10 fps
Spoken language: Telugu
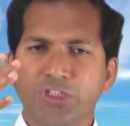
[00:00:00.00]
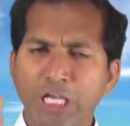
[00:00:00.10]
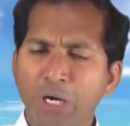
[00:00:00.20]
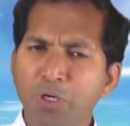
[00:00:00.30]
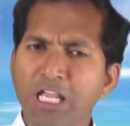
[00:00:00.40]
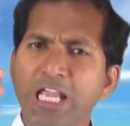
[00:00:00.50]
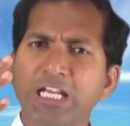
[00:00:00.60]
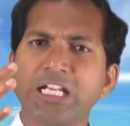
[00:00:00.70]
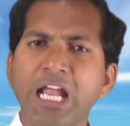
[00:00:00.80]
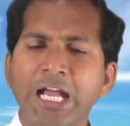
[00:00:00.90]
దేవుడే
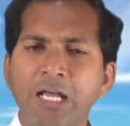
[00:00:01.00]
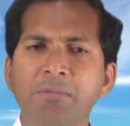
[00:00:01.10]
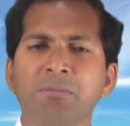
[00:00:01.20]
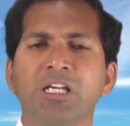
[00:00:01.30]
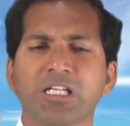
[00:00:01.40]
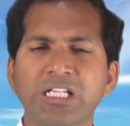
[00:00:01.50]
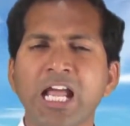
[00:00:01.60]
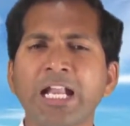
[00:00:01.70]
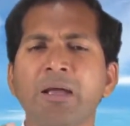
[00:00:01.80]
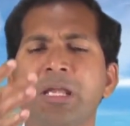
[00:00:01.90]
జ్ఞానం
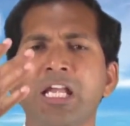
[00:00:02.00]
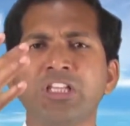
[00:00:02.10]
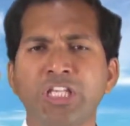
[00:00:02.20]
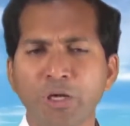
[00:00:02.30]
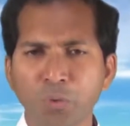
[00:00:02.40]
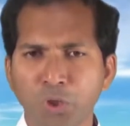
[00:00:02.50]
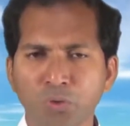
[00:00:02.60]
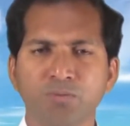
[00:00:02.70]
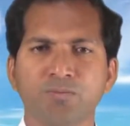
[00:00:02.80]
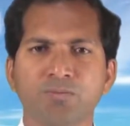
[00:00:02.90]
జ్ఞానమే దేవుడు
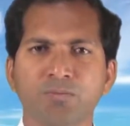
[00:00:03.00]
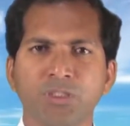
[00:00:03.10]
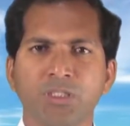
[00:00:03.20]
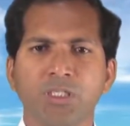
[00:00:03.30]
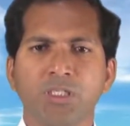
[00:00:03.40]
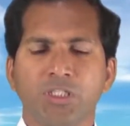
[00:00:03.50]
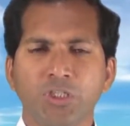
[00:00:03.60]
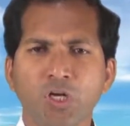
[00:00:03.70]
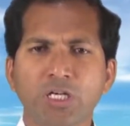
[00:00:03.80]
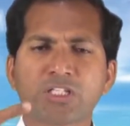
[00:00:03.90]

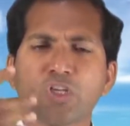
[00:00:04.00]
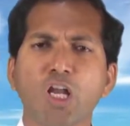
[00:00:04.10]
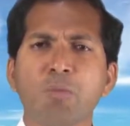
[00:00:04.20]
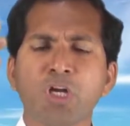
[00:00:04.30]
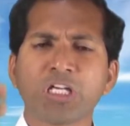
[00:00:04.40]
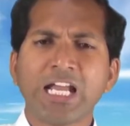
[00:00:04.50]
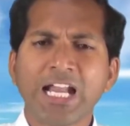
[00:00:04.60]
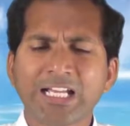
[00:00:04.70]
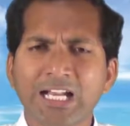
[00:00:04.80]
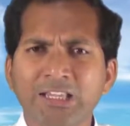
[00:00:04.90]
ఈ యొక్క సోలమోన
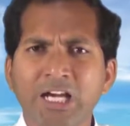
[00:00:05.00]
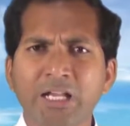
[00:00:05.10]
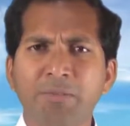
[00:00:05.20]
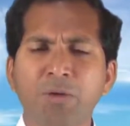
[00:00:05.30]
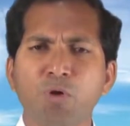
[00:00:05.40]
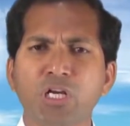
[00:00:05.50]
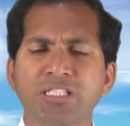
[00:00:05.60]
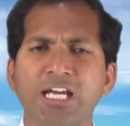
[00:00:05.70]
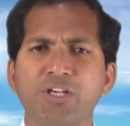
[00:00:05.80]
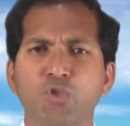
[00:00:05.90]
జ్ఞాన గ్రంథాన్ని మనం
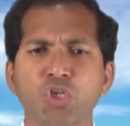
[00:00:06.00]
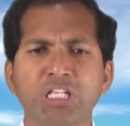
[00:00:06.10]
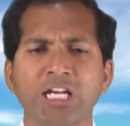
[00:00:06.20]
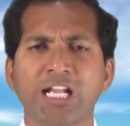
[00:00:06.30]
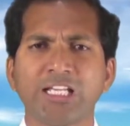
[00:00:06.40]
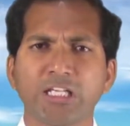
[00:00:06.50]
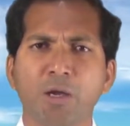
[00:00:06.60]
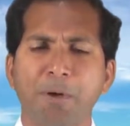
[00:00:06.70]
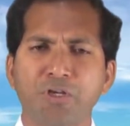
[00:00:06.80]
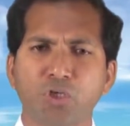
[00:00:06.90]
ఒకసారి చూసినట్లయితే
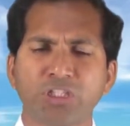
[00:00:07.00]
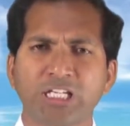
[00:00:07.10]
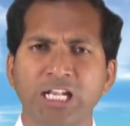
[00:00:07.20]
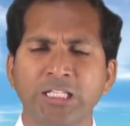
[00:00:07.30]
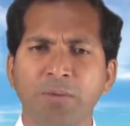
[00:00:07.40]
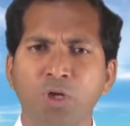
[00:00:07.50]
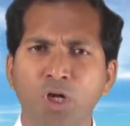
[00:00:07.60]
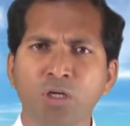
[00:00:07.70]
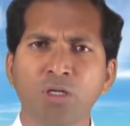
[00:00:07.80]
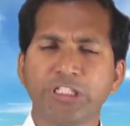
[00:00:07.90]
పరిశుద్ధ గ్రంథంలో
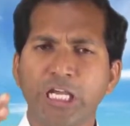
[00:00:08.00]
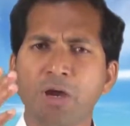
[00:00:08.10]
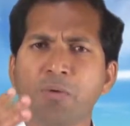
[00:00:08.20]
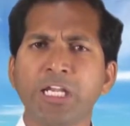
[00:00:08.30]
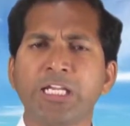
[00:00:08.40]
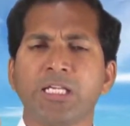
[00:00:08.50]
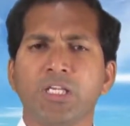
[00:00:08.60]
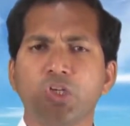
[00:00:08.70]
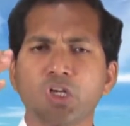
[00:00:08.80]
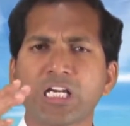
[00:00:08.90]
దేవుని
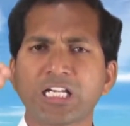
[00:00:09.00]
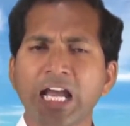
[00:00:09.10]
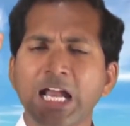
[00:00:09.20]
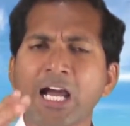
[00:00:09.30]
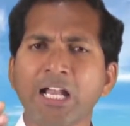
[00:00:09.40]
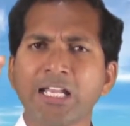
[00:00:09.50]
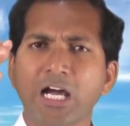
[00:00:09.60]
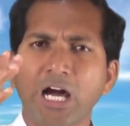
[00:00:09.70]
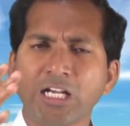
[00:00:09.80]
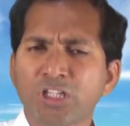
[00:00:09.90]
యొక్క జ్ఞానాన్ని
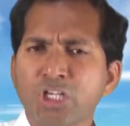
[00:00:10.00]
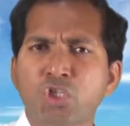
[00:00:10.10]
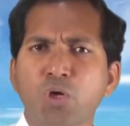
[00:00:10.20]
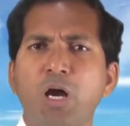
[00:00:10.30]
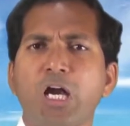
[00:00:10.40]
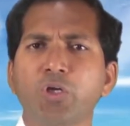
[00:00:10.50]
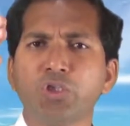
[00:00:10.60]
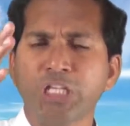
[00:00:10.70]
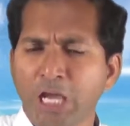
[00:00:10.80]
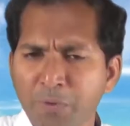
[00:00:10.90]
అర్థించువాడు
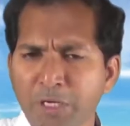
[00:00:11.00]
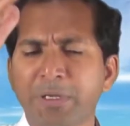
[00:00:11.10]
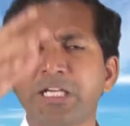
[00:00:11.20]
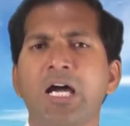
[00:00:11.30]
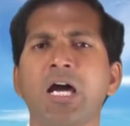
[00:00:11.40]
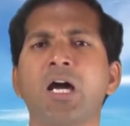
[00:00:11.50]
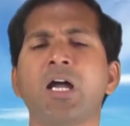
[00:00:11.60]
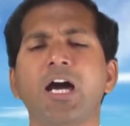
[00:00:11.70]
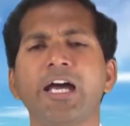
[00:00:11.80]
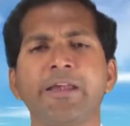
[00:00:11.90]
దేవుని బిడ్డ
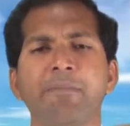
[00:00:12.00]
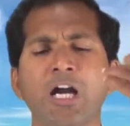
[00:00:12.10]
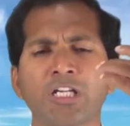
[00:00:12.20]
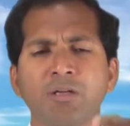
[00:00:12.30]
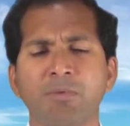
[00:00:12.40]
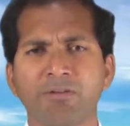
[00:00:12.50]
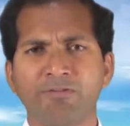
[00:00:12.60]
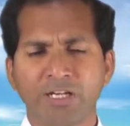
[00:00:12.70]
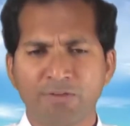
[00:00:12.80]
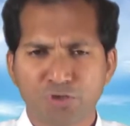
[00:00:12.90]
అనే మాటను మనం
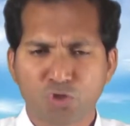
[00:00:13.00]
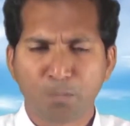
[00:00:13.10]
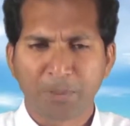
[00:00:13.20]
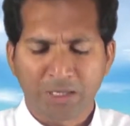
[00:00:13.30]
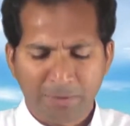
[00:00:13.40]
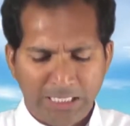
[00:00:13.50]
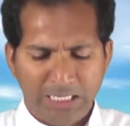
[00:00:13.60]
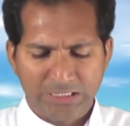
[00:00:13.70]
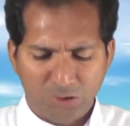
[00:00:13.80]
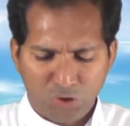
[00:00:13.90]
వినవచ్చు ప్రేమైన
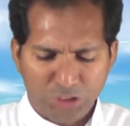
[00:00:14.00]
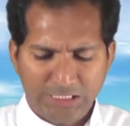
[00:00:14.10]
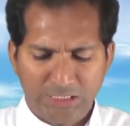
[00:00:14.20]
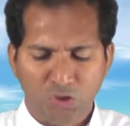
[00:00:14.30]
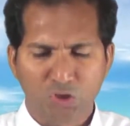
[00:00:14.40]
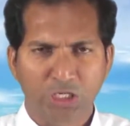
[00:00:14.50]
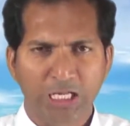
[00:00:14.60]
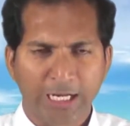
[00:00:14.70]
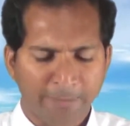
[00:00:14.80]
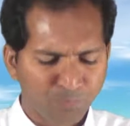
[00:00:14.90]
సహోదరి
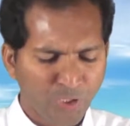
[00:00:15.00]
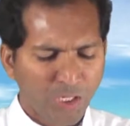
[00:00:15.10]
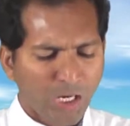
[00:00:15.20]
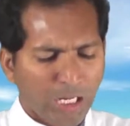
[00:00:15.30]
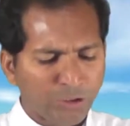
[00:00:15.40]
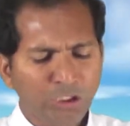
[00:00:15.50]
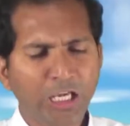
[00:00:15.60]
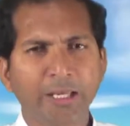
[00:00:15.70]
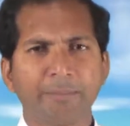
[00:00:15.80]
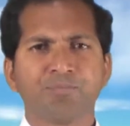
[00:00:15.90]
సహోదరులారా అందుకే